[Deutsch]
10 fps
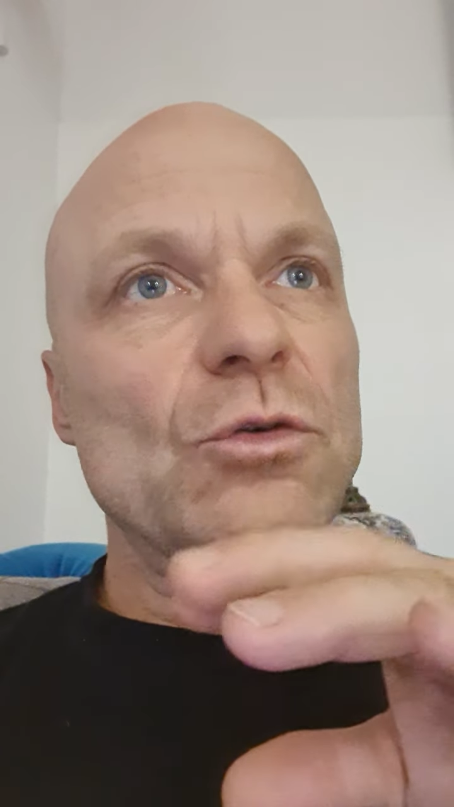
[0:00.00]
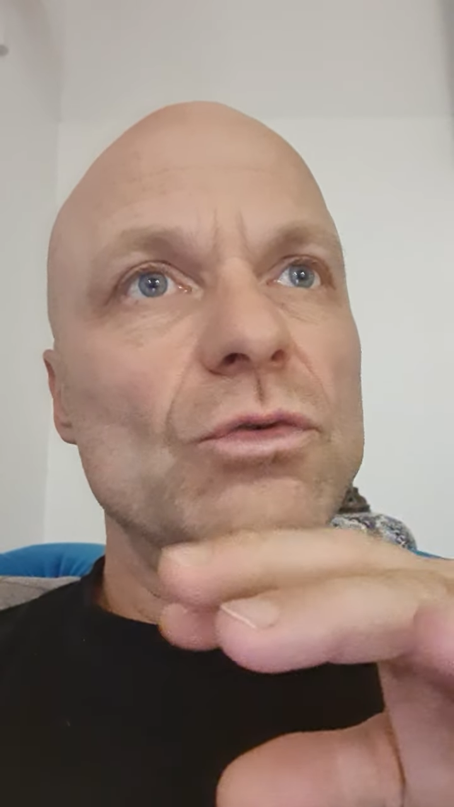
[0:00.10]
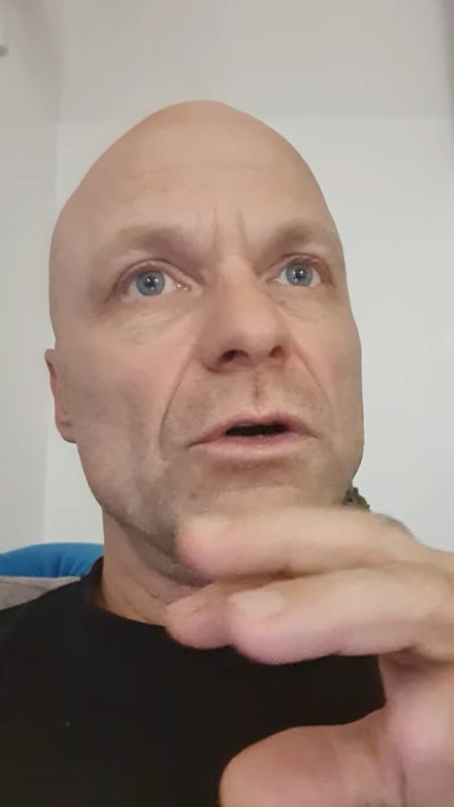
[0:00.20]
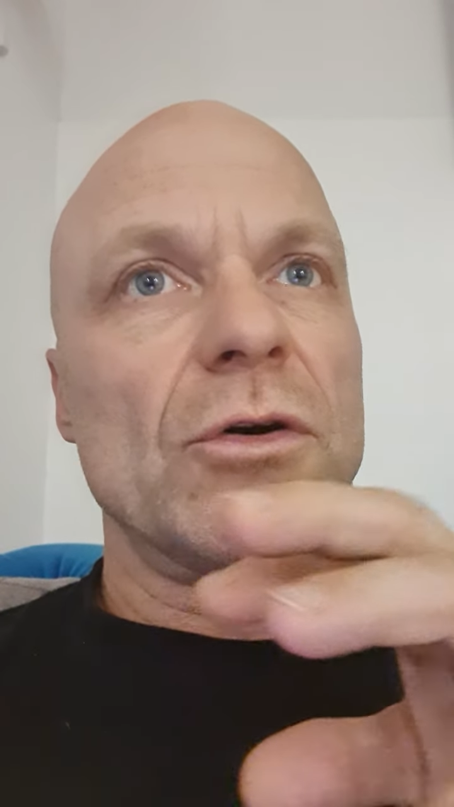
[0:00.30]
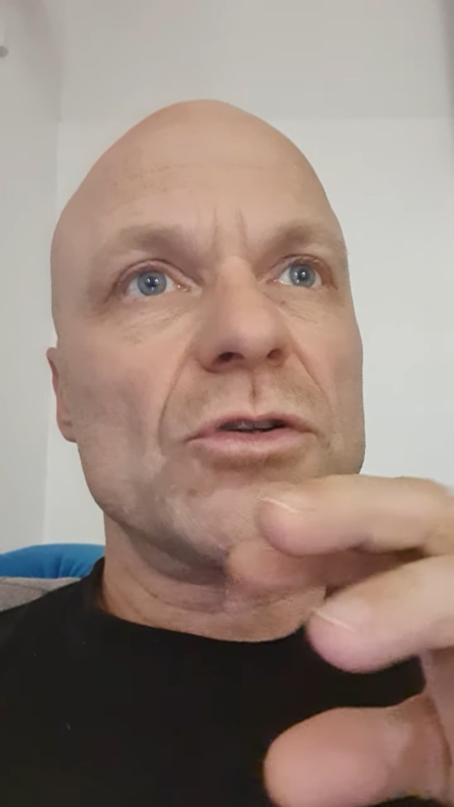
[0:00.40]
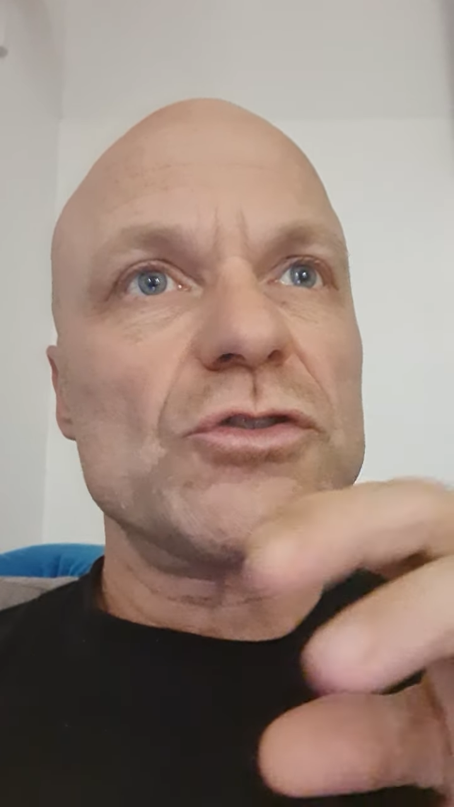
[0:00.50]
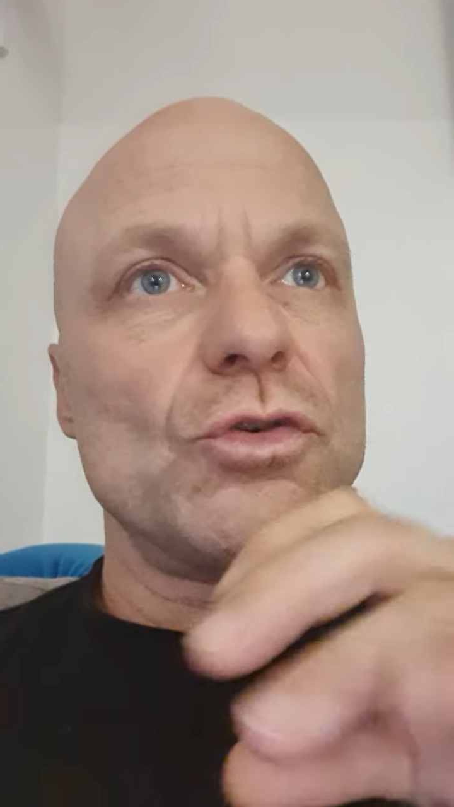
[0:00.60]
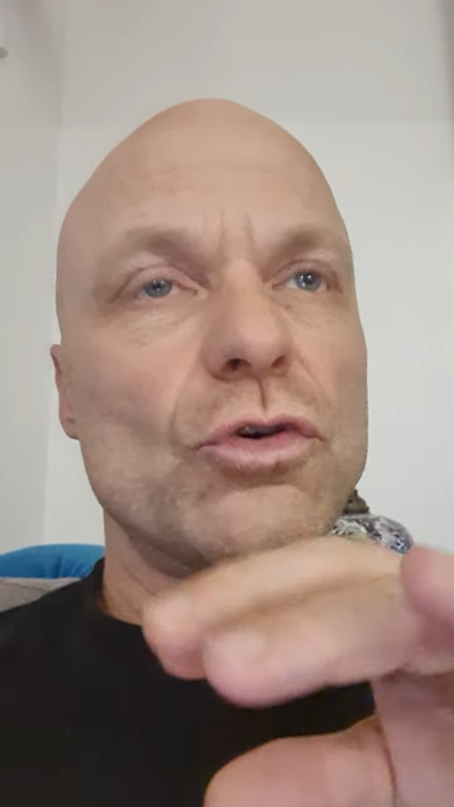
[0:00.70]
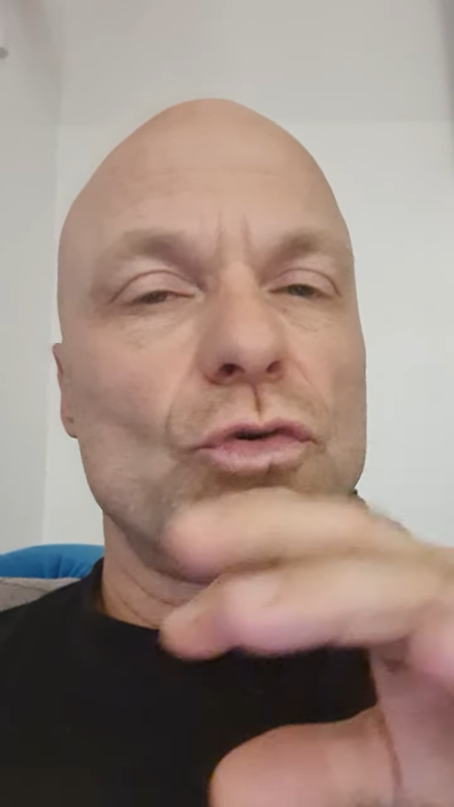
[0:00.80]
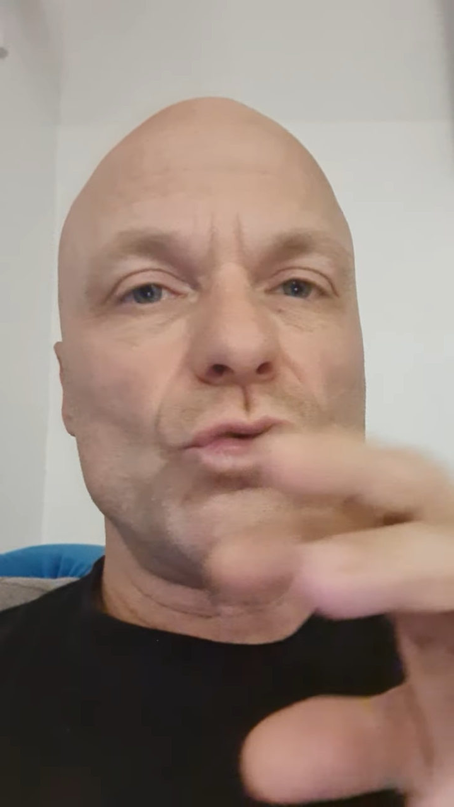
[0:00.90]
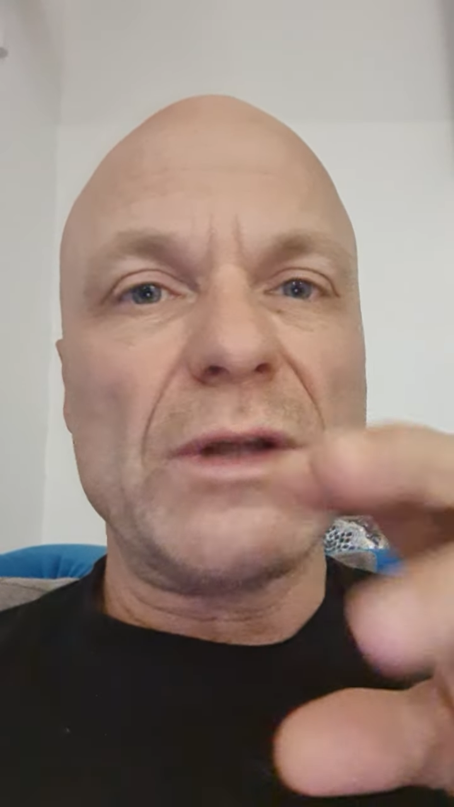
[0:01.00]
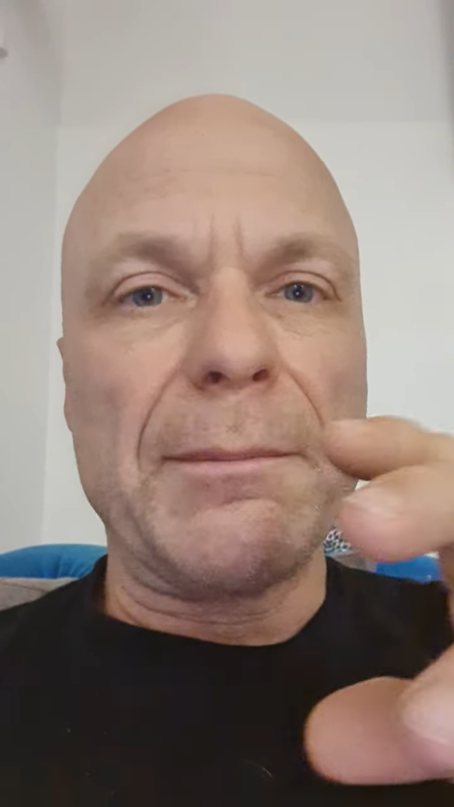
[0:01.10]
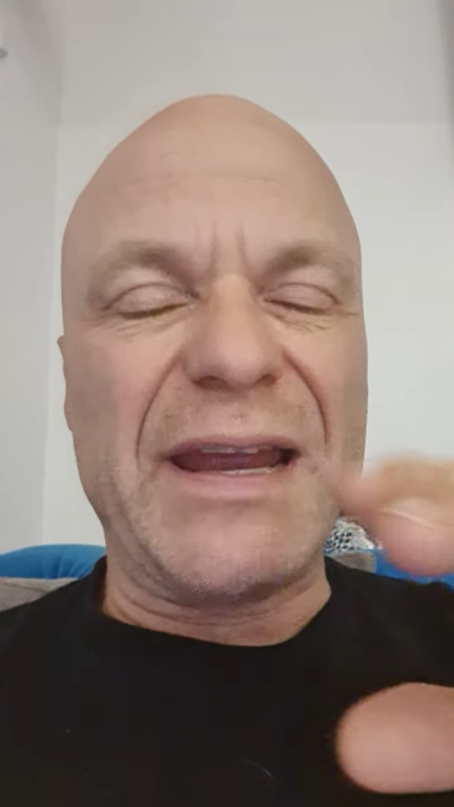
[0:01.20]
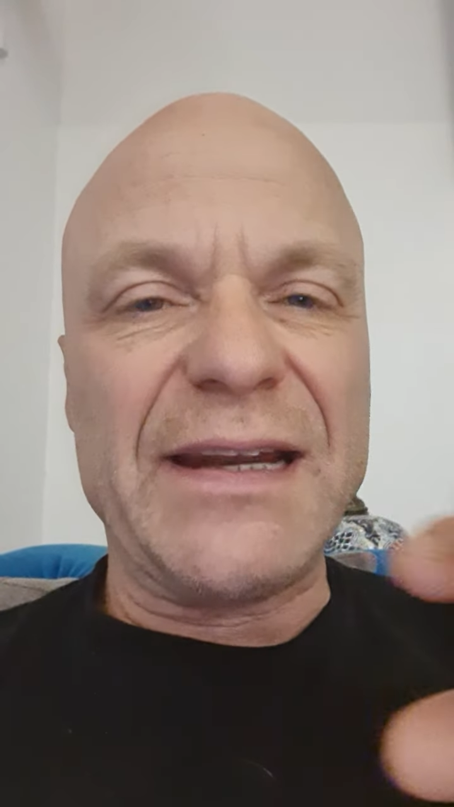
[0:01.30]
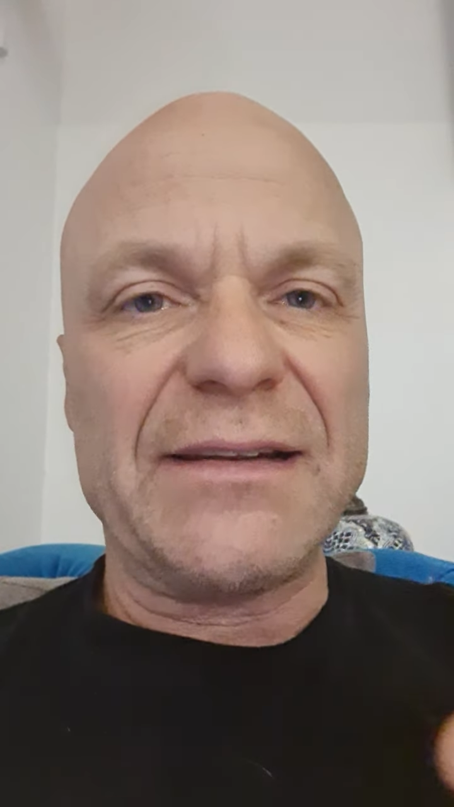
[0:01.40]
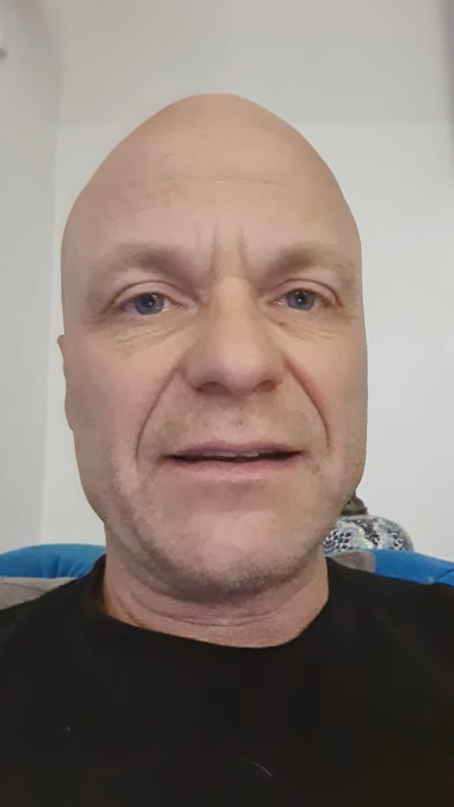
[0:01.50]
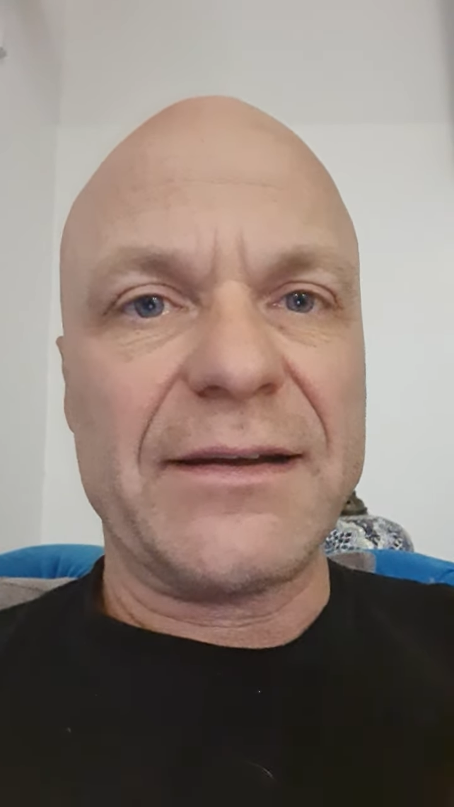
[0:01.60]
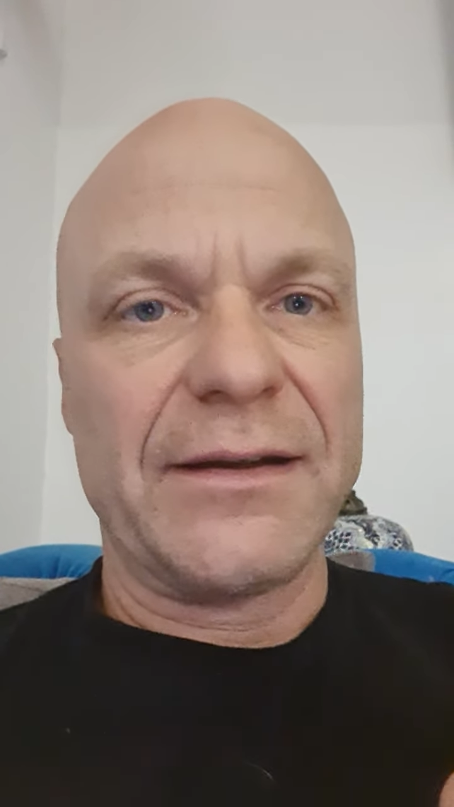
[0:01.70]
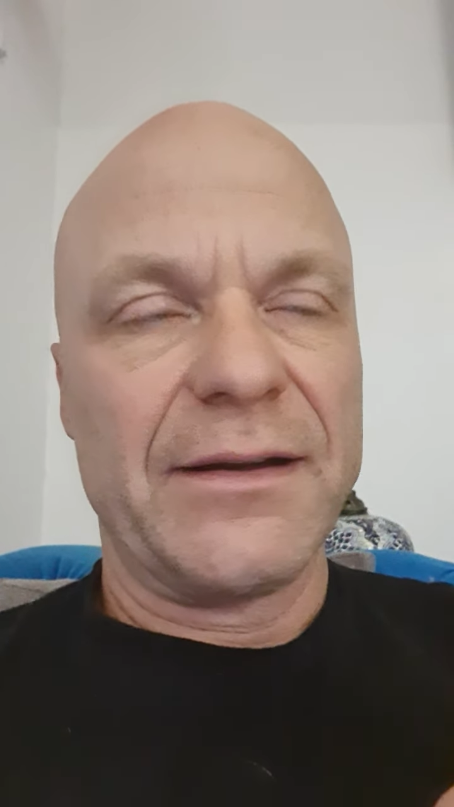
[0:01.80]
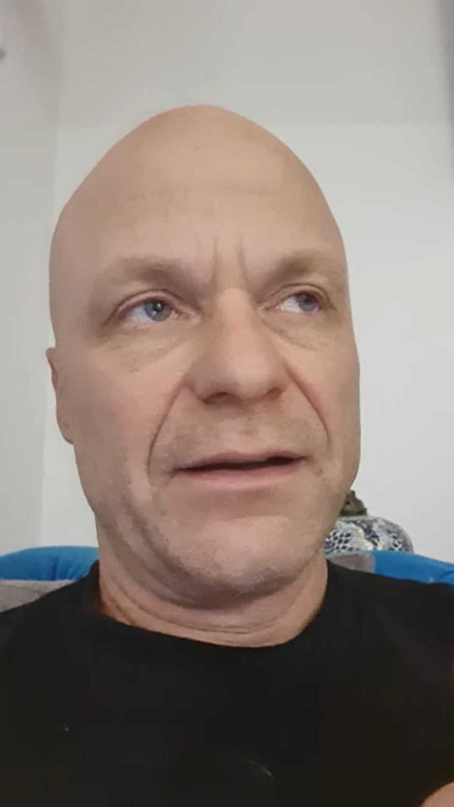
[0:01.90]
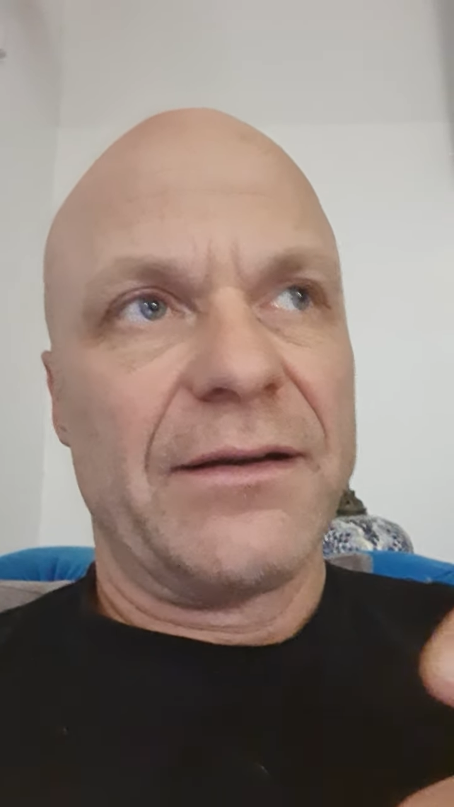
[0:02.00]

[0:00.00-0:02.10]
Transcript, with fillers: nur noch so Rudimente